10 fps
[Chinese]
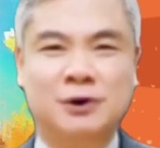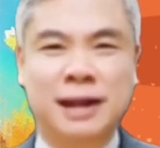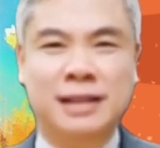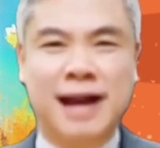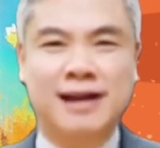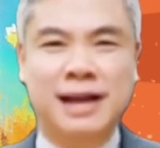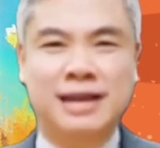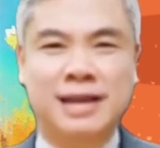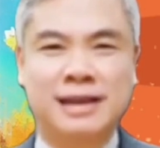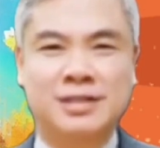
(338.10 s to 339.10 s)
因为他
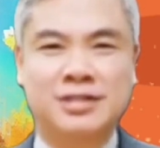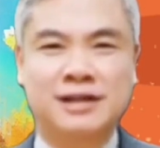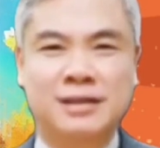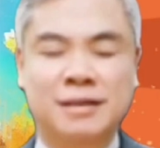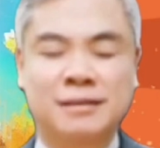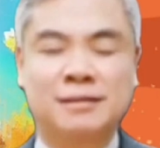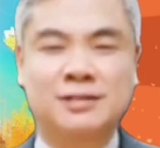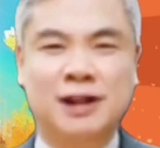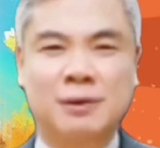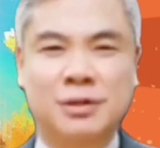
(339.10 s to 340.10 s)
跟你是
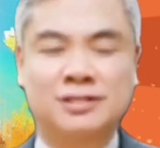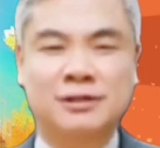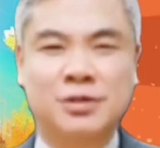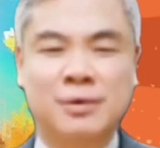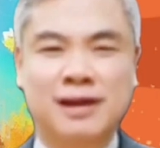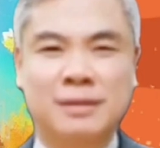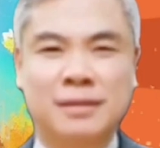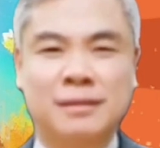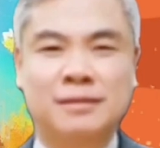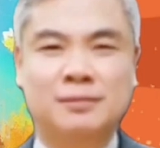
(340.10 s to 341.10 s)
朝暮相处的人，
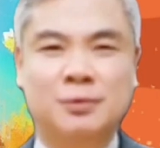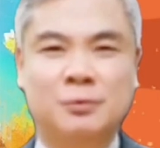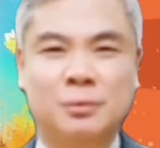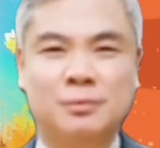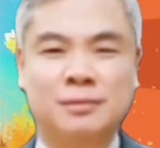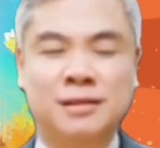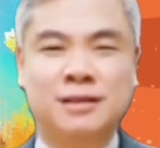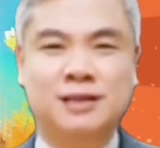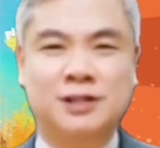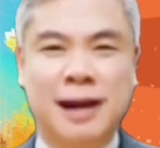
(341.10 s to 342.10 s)

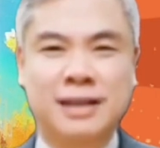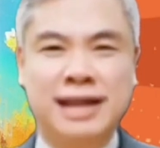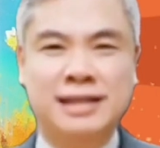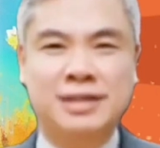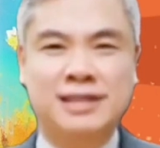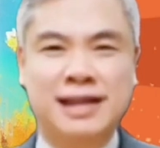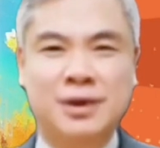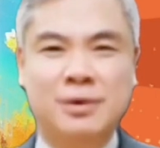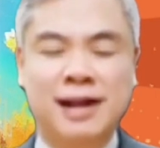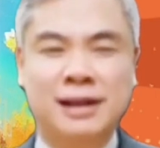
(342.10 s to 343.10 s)
你说他第一次感
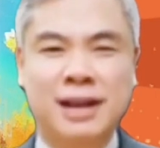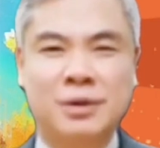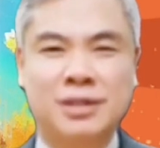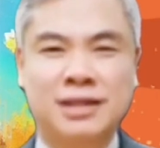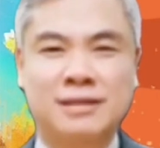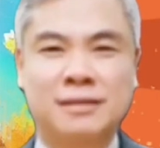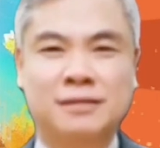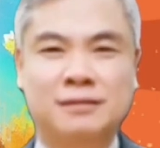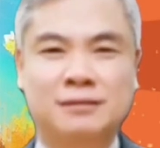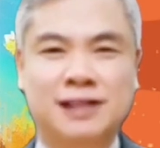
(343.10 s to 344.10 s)
受不到你的用心，
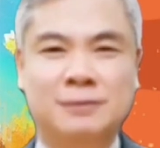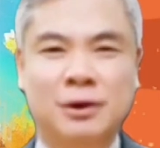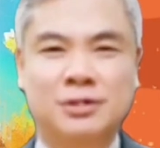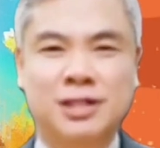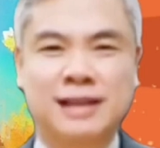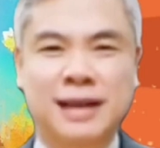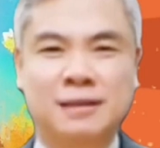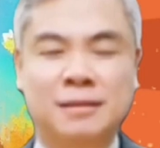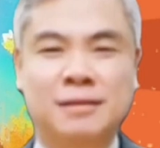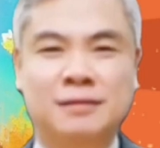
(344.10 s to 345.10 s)
你不用气馁，
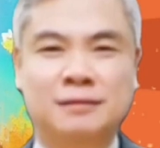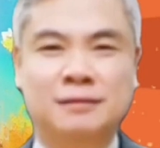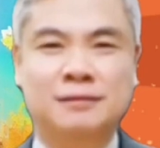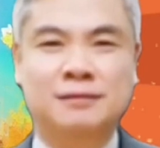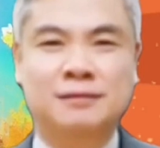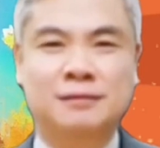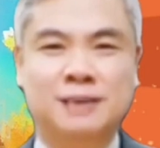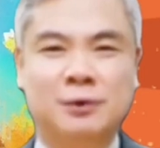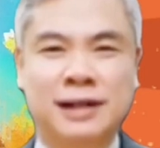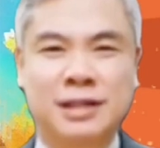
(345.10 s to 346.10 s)

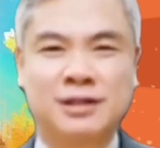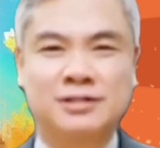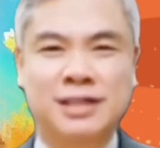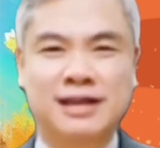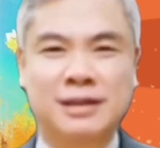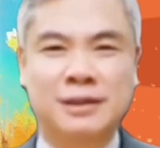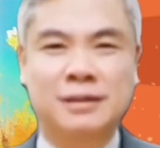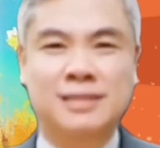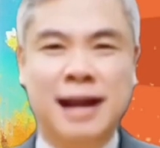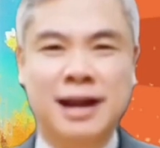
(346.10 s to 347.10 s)
因为这都是
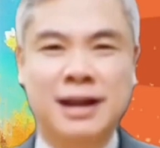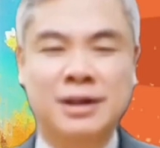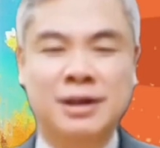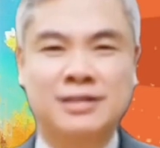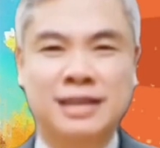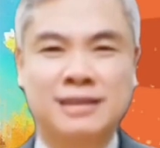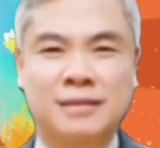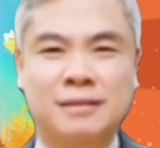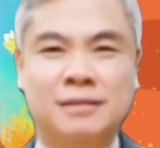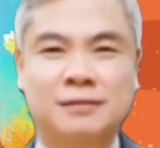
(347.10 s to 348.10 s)
两个人的课题，